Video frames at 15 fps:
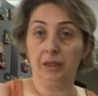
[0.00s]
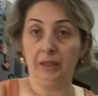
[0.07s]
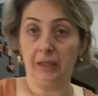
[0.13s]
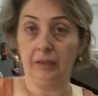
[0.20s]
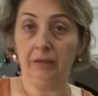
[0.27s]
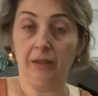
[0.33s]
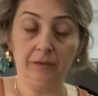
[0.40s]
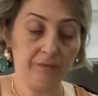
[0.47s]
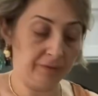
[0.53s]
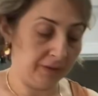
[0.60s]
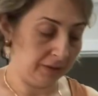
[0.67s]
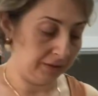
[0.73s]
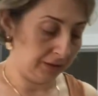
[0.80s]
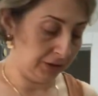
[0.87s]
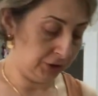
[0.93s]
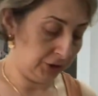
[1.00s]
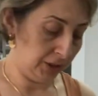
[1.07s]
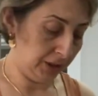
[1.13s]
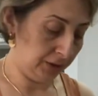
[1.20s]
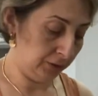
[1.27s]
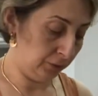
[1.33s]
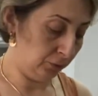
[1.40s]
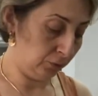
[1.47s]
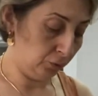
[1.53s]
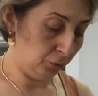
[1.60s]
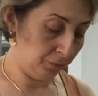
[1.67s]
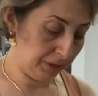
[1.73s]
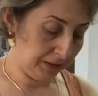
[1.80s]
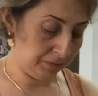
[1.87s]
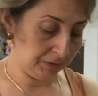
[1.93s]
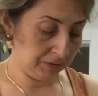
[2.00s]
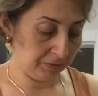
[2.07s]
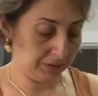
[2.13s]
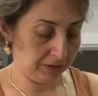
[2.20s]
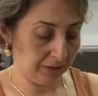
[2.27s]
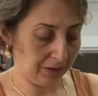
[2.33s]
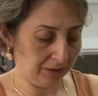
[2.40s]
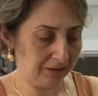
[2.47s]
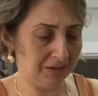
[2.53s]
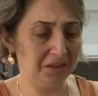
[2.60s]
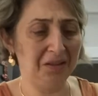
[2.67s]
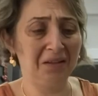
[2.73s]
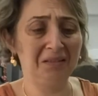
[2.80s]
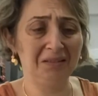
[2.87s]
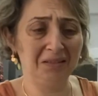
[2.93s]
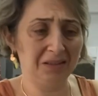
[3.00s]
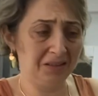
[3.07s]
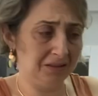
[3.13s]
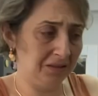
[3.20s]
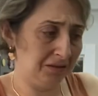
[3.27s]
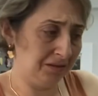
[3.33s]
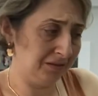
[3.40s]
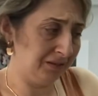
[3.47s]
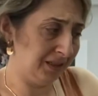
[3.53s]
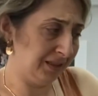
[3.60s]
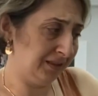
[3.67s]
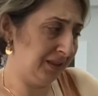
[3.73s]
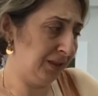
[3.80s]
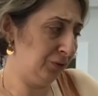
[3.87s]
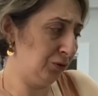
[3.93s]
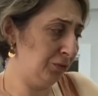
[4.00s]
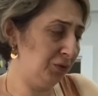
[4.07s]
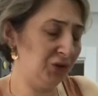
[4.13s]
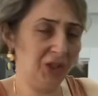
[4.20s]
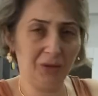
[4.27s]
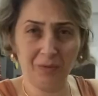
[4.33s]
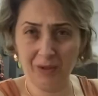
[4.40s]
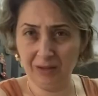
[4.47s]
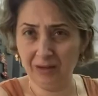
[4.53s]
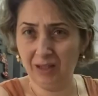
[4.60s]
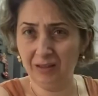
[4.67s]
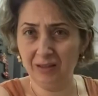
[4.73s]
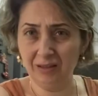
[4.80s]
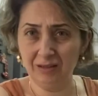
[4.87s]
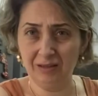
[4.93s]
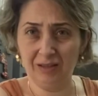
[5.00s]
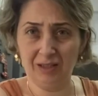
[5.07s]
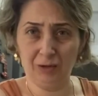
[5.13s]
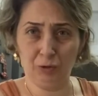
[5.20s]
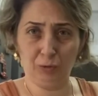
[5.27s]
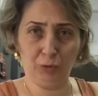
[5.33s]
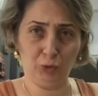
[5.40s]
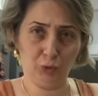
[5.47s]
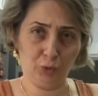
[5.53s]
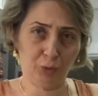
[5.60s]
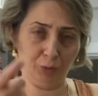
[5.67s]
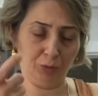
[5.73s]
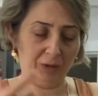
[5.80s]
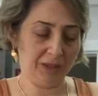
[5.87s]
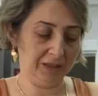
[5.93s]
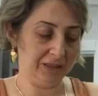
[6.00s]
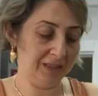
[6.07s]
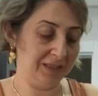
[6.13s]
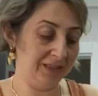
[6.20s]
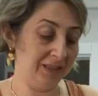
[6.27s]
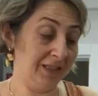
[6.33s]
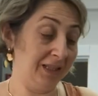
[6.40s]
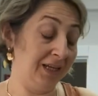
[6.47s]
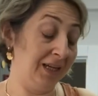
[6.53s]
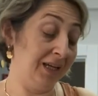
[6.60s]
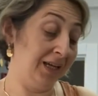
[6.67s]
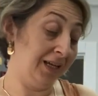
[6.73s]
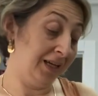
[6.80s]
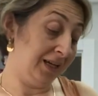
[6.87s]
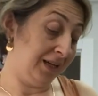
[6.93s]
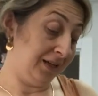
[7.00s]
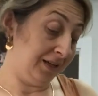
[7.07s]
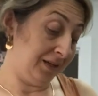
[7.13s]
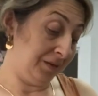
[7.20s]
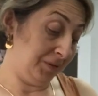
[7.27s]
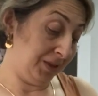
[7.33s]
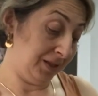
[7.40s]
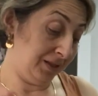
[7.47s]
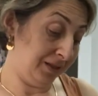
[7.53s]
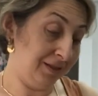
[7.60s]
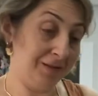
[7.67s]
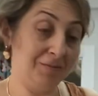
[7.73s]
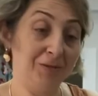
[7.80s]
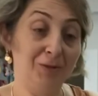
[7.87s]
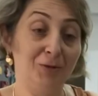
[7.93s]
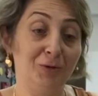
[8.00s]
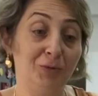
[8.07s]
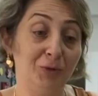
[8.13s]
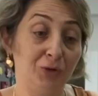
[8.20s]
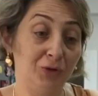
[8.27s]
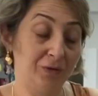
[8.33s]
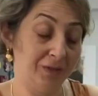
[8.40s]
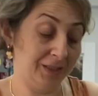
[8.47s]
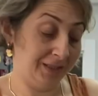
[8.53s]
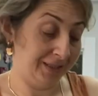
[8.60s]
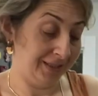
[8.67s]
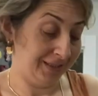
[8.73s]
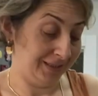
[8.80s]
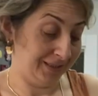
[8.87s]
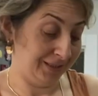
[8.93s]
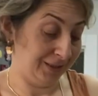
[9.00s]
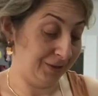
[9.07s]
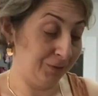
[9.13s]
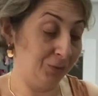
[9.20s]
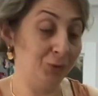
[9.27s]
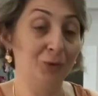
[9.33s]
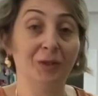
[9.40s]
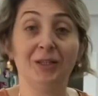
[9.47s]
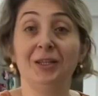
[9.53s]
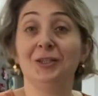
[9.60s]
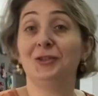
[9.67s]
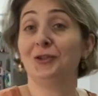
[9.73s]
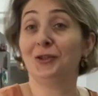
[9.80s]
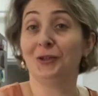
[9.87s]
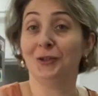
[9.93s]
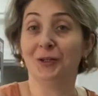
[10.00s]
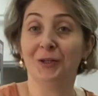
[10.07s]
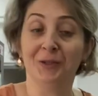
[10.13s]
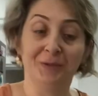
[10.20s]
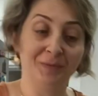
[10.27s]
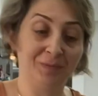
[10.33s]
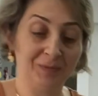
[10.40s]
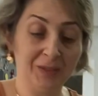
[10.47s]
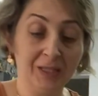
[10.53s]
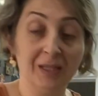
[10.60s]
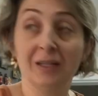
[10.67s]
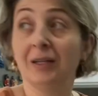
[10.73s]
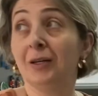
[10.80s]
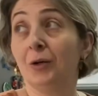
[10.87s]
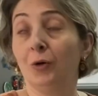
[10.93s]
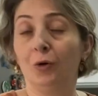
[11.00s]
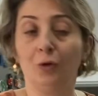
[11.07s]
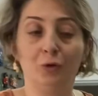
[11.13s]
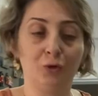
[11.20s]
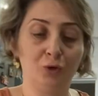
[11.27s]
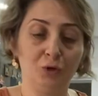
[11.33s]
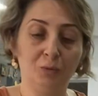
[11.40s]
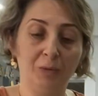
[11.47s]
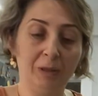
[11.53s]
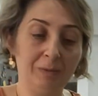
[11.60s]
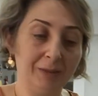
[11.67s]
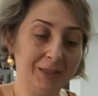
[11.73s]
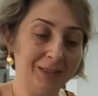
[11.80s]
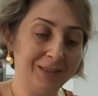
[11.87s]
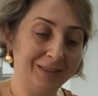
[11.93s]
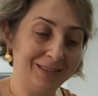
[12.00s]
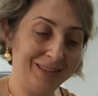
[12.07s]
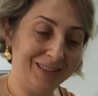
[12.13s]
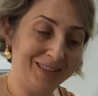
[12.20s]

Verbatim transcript: Yelda'nın fazla eşyası yok. O benim gibi değil. Gerektiği kadar alır. Hatta diyorum ki çay bardağı ne kadar az diyormuş. Kuplardan alsana. Aman abla diyor boş ver. Bununla da içiliyor. Horoz ötmeye başladı.